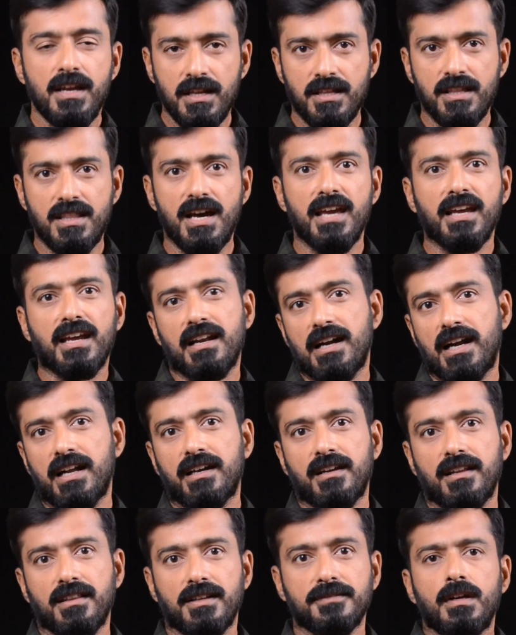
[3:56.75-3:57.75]
இதுதான் இங்க
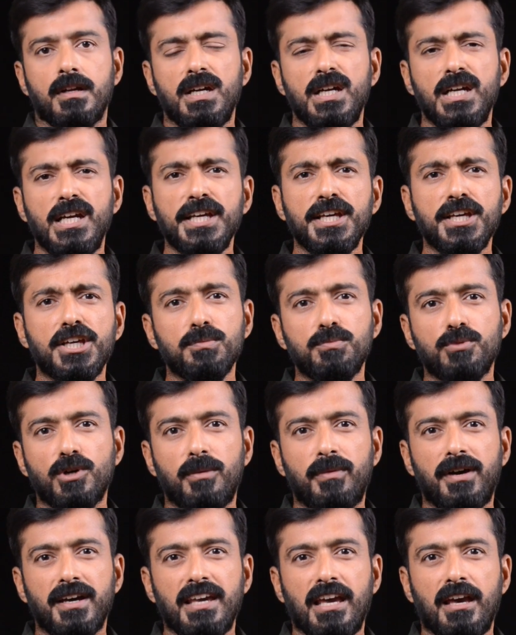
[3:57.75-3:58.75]
நடக்கிறது லிங்க்
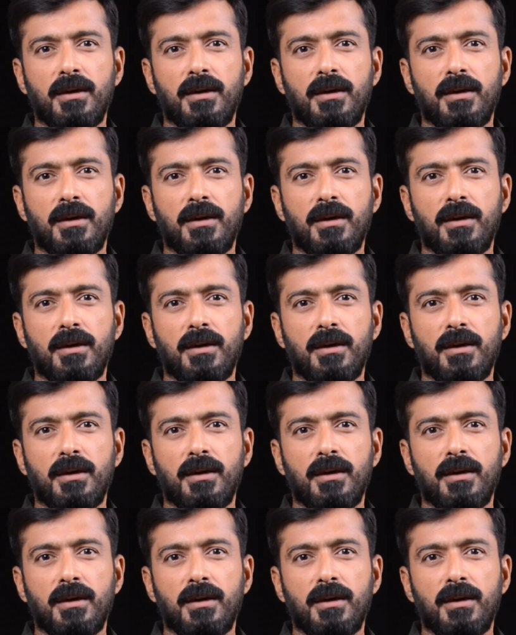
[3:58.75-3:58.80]
மூலமா